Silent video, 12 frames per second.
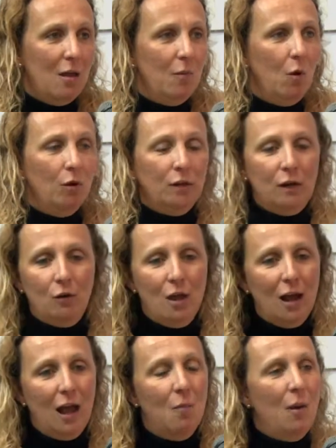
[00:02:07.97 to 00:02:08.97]
de, dos o tres
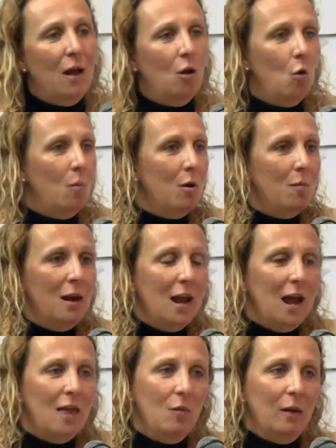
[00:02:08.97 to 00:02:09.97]
rodajas de pan, con
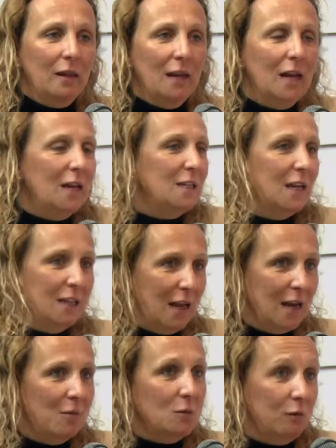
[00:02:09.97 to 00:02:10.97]
mermelada o manteca, ya
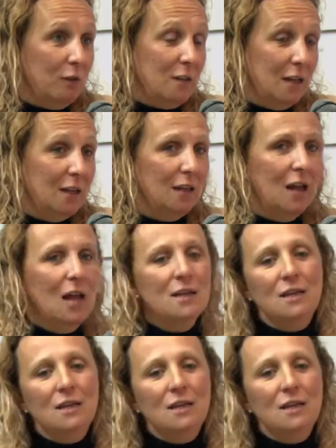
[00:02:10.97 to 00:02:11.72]
estaríamos suficientes.